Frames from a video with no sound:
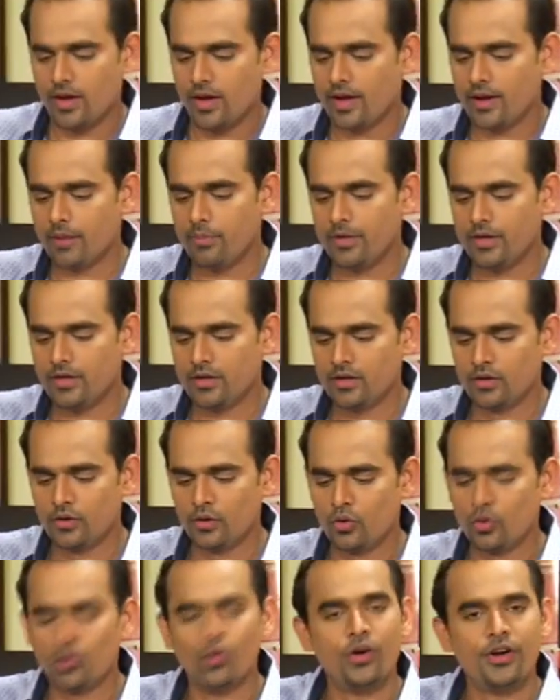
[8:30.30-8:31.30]
అరబిక్
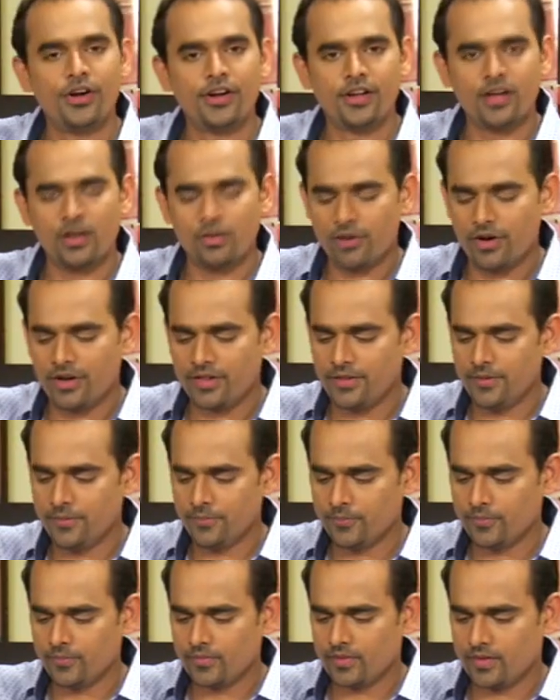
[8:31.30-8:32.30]
కూల్ డ్రింక్ అనమాట ఇది
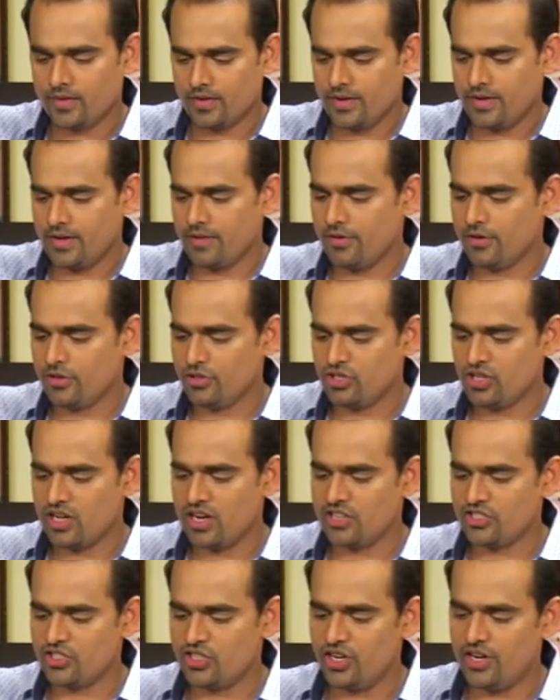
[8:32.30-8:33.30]
అంటే వాళ్ళు
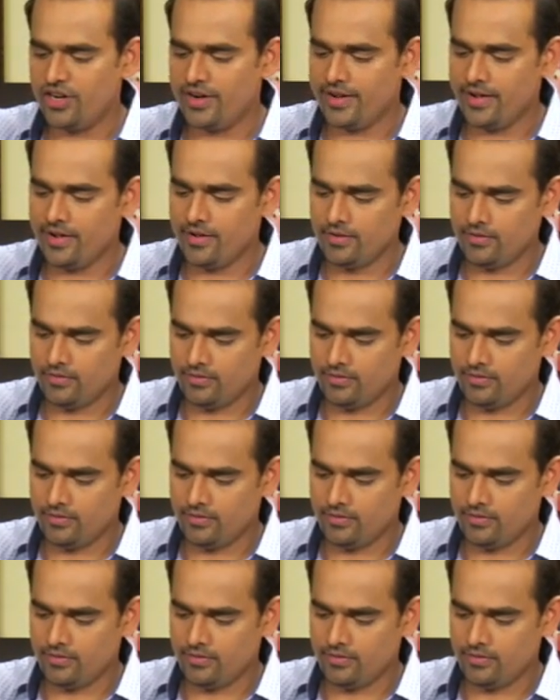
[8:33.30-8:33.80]
చాలా చిల్డ్గా